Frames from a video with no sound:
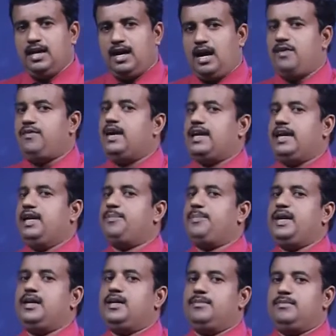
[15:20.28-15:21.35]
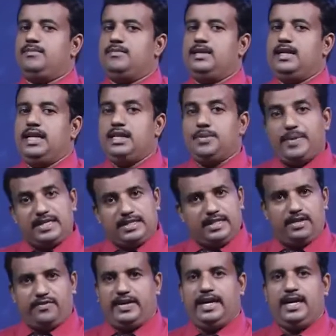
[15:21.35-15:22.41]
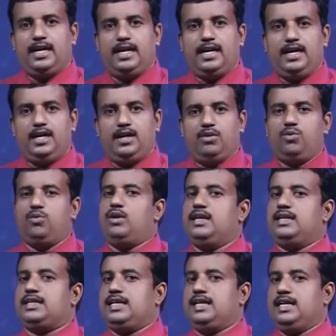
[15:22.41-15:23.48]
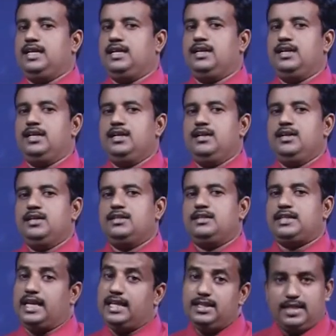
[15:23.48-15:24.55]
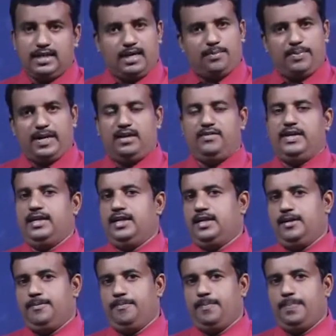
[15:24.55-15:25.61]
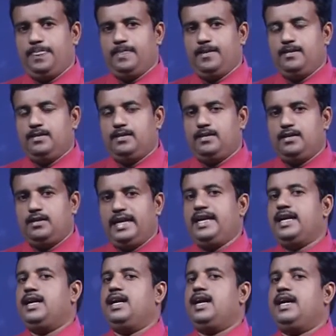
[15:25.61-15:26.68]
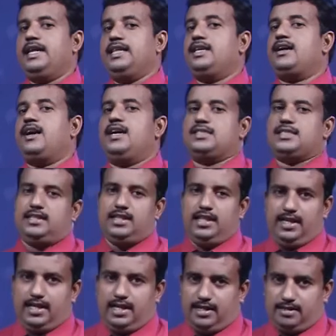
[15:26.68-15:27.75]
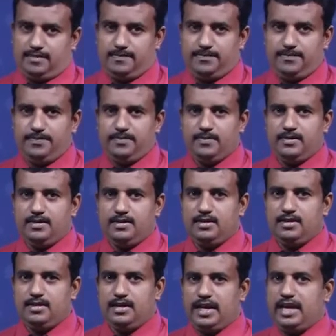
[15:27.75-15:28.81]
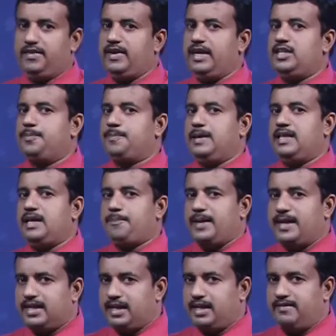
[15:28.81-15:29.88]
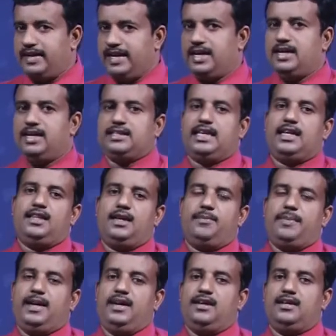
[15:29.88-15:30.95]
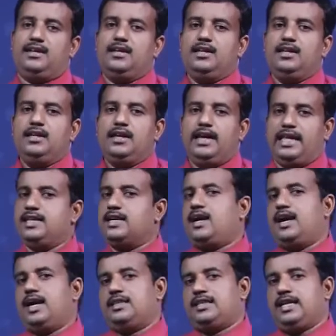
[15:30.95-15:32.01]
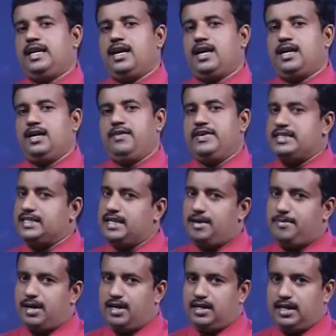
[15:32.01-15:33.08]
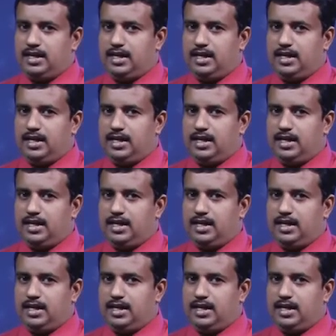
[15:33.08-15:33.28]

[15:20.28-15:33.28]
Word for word: அவ்வாறு இருப்பினும் இது பற்றிய விடயங்கள் உங்களுக்கு தெரிந்திருக்கப்படல் வேண்டும் நீங்கள்தான் எதிர்கால சந்ததியினர் எனவே இது இதை பற்றிய விடயங்கள் தெரிந்திருப்பின் எதிர்காலத்தை நாங்கள் வெற்றிகரமாக